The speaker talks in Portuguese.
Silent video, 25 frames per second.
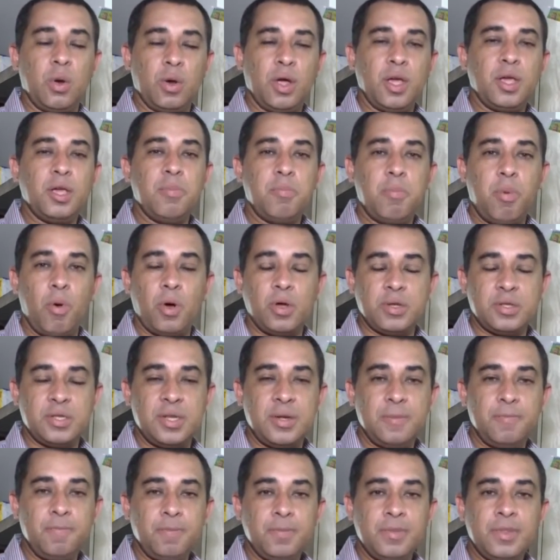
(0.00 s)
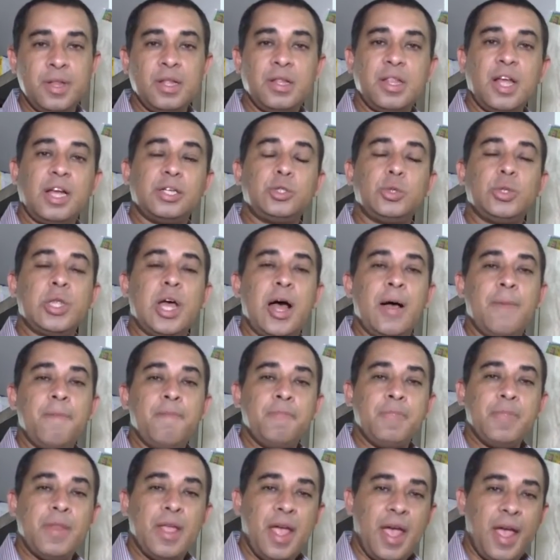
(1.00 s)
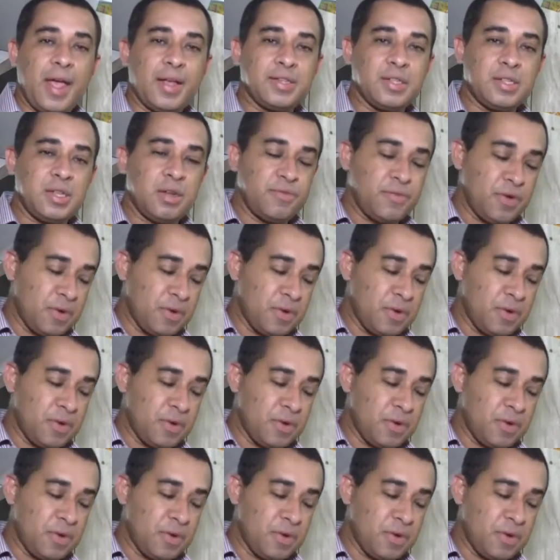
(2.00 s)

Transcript: alguém que possa tentar ajudar esta